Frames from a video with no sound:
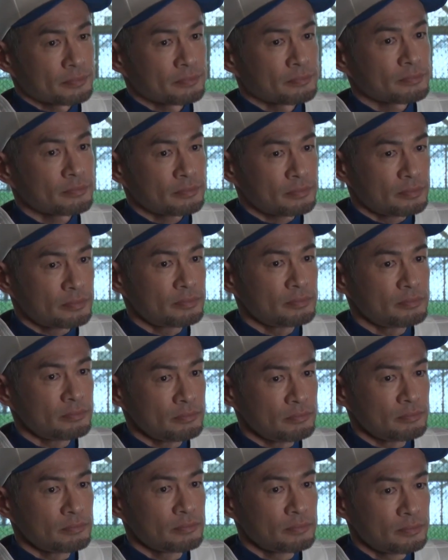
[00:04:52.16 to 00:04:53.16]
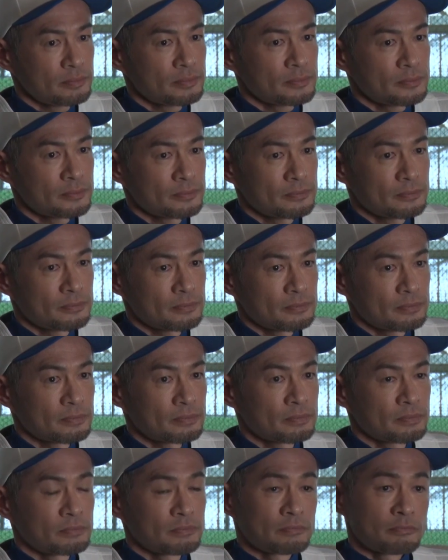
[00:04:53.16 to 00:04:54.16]
ありがとうございます。
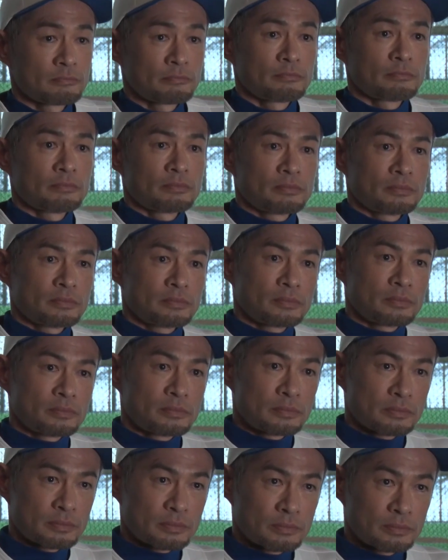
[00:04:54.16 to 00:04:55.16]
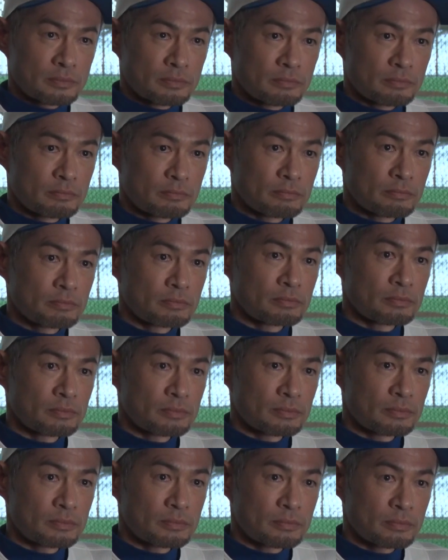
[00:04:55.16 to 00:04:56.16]
あの今その
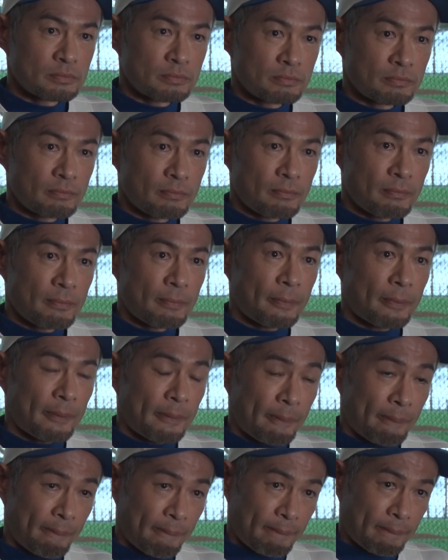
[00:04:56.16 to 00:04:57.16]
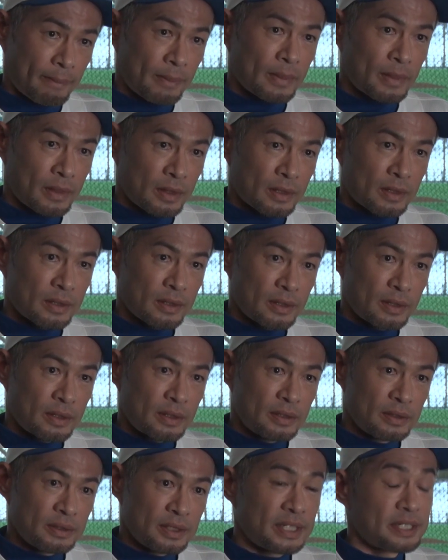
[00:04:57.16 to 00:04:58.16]
ますます野球が好きになられ
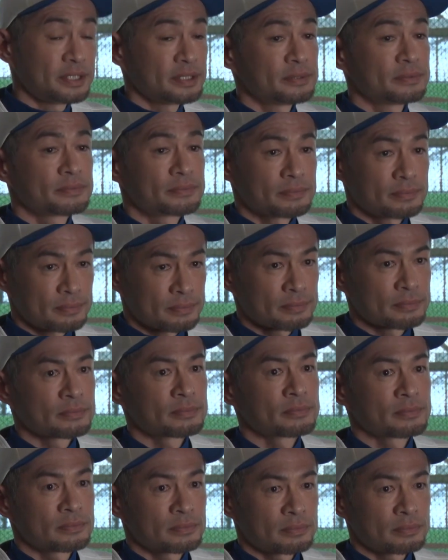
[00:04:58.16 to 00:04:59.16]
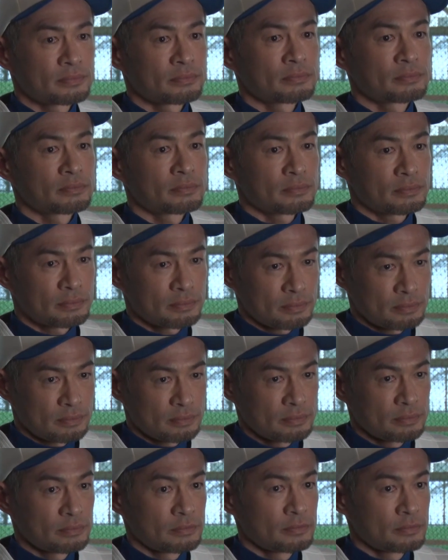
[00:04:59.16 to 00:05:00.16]
ているという話がありましたけれども、
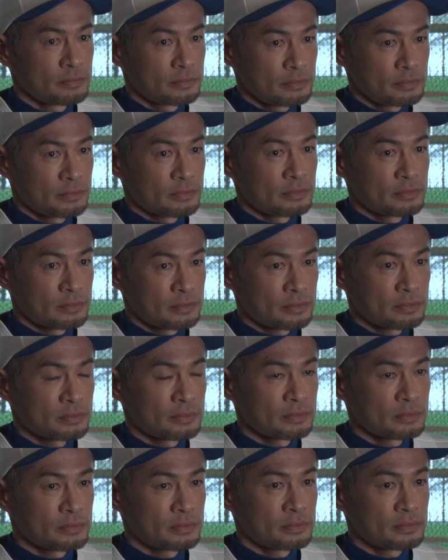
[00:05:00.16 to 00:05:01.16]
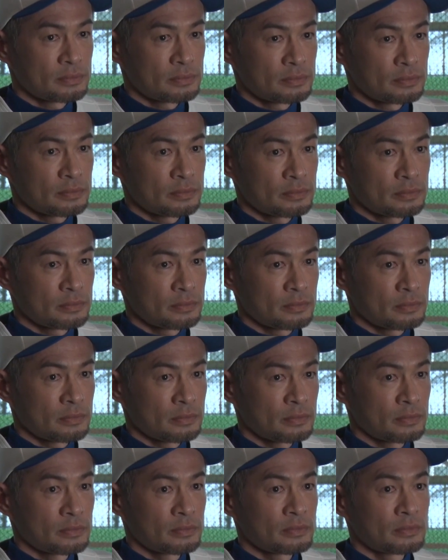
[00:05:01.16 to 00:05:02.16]
そのあの
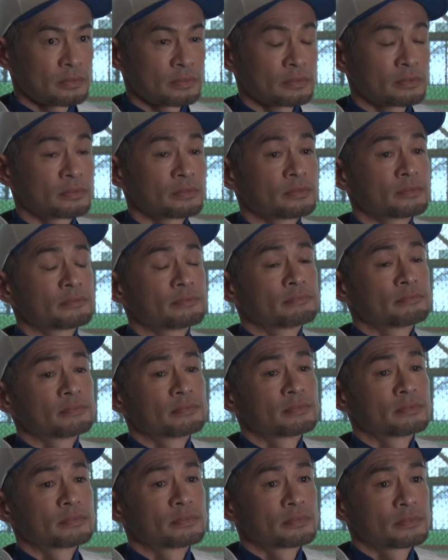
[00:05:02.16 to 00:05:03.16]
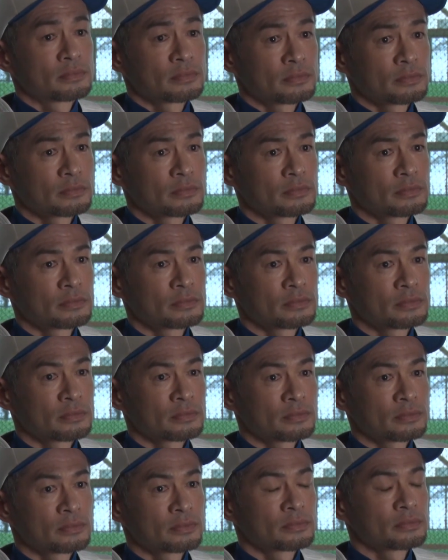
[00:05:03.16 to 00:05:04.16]
こう口側からするともう野球に
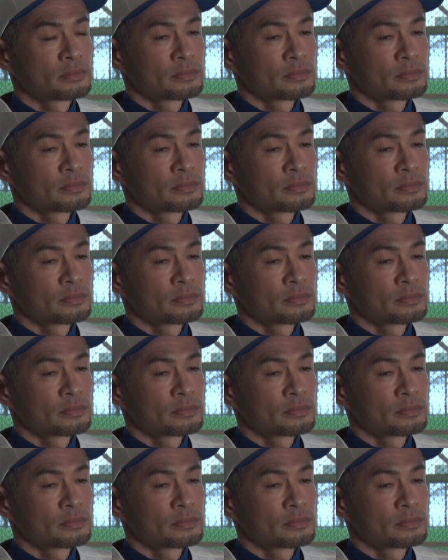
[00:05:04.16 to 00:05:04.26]
対しての